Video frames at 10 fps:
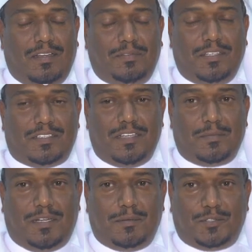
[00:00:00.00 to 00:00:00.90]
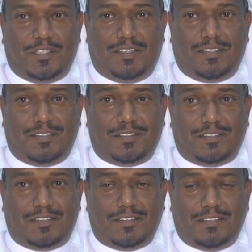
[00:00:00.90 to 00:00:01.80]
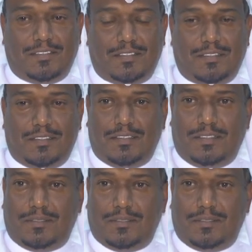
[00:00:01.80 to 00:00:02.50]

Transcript: يعافيك يا مرحبا وسهلا اهلا بك سيد حمد